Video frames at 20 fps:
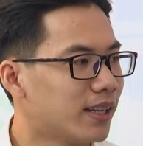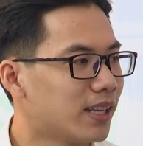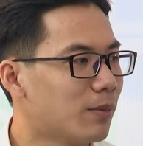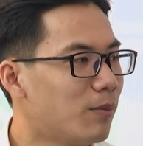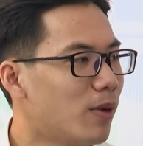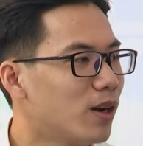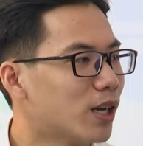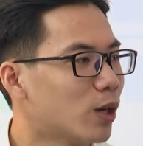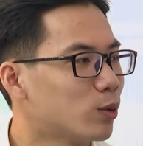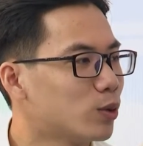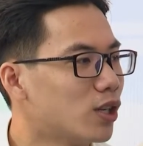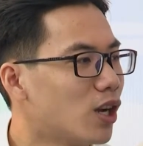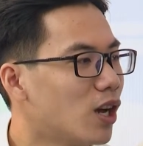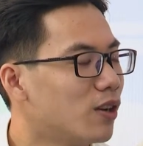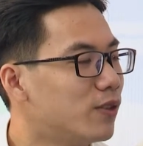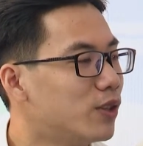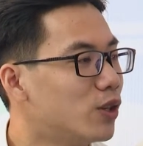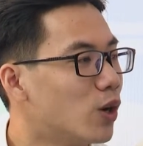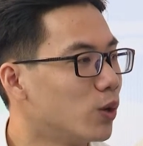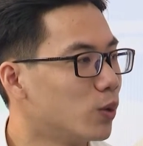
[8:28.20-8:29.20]
Cảm ơn câu trả lời
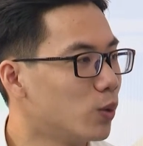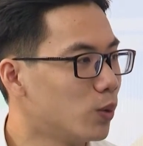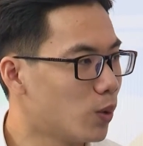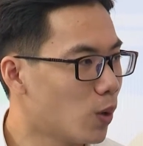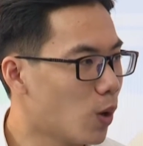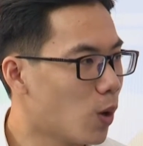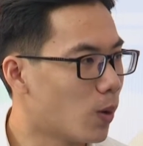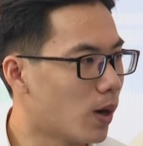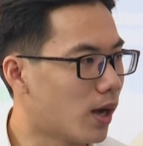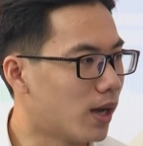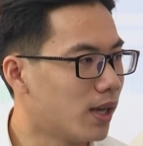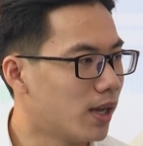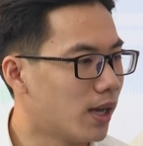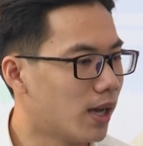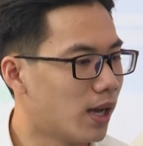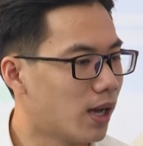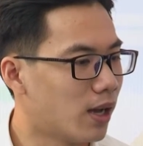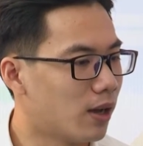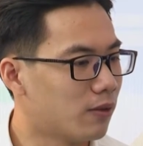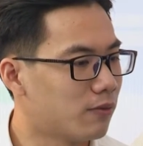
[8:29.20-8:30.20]
vừa rồi của cô ạ.
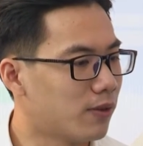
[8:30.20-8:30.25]
À,